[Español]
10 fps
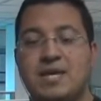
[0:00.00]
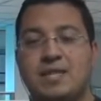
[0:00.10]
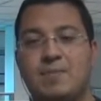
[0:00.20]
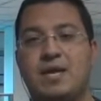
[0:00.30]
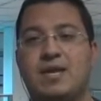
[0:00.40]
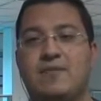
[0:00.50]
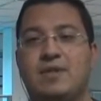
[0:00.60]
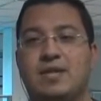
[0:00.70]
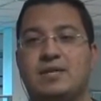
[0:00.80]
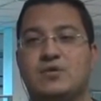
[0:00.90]
También la
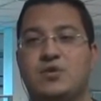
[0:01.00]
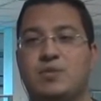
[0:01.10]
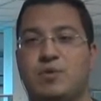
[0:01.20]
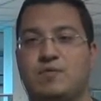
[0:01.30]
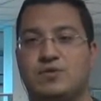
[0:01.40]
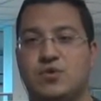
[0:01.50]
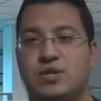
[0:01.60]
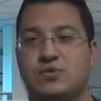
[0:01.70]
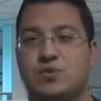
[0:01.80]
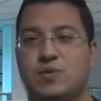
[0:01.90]
Federación de
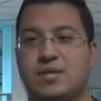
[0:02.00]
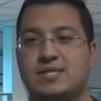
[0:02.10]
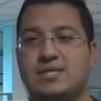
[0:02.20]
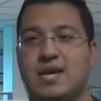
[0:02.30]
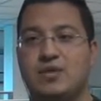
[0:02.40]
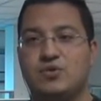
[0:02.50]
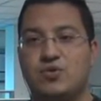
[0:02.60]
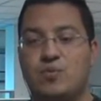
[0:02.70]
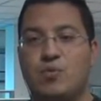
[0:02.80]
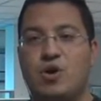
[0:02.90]
Profesores
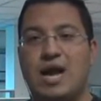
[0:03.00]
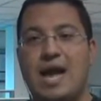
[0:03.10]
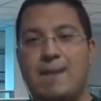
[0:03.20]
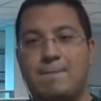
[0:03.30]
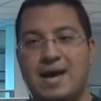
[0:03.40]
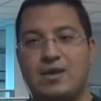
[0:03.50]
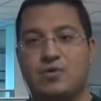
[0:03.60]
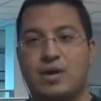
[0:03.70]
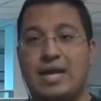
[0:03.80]
Universitarios convoca a paro